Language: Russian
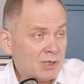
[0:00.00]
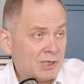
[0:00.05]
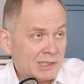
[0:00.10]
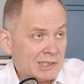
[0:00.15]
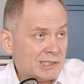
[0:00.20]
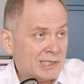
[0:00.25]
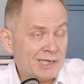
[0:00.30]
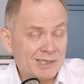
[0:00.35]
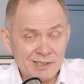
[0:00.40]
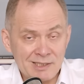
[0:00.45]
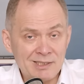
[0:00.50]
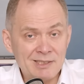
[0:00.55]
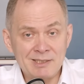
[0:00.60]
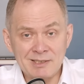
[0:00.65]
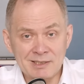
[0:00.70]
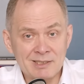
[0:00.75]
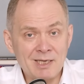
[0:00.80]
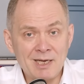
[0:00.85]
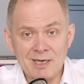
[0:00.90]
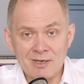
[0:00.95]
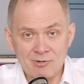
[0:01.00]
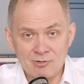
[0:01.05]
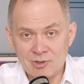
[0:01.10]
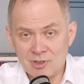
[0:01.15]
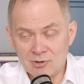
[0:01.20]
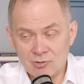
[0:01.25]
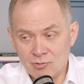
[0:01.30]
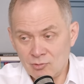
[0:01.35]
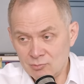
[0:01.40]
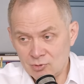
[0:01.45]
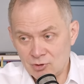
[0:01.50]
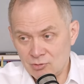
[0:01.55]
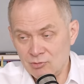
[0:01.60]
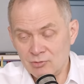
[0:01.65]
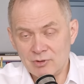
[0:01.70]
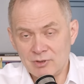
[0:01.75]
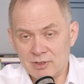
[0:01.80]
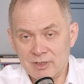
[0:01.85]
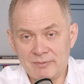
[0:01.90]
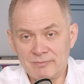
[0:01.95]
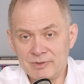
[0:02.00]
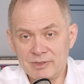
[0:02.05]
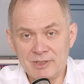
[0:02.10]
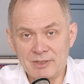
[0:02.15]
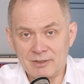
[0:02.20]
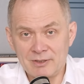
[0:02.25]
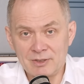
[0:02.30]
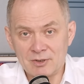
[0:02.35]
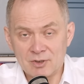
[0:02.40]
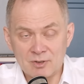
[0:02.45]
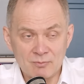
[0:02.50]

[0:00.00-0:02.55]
если они не знают о том, что ты там делаешь.